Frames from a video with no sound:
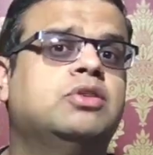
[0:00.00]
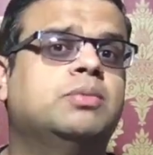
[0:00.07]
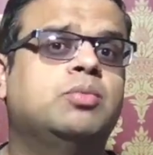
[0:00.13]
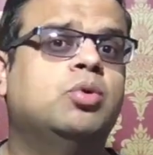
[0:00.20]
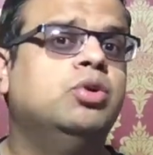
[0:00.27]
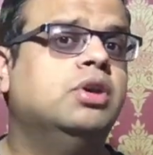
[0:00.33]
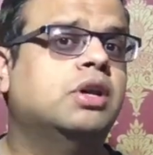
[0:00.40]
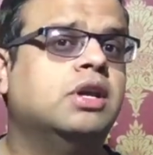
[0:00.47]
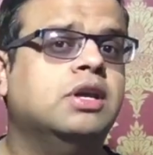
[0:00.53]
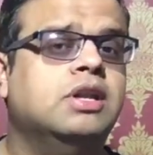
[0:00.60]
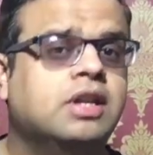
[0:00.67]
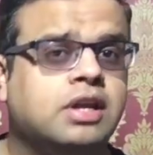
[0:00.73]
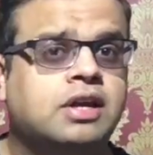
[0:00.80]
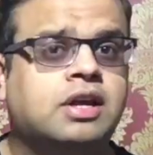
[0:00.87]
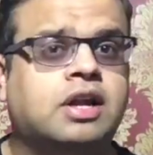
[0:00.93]
सबको यकीन
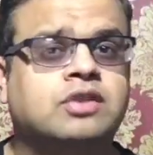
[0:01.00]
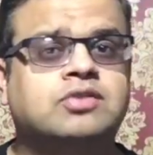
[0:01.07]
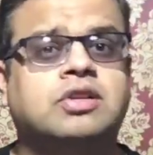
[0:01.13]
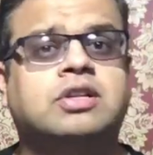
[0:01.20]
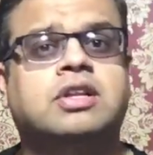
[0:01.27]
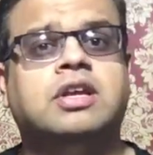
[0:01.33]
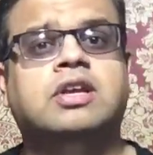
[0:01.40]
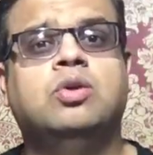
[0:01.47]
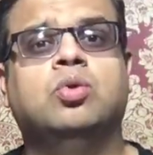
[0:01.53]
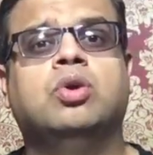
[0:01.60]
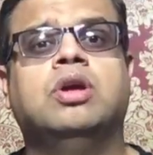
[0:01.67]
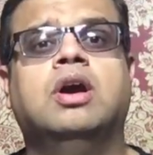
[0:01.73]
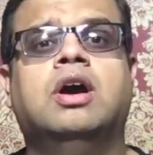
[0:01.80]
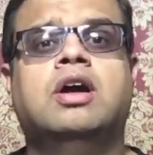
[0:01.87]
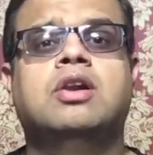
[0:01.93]
नहीं करा सकते क्योंकि
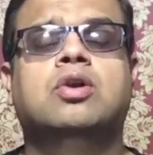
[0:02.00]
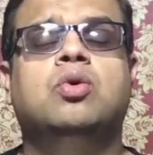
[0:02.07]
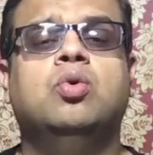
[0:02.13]
हर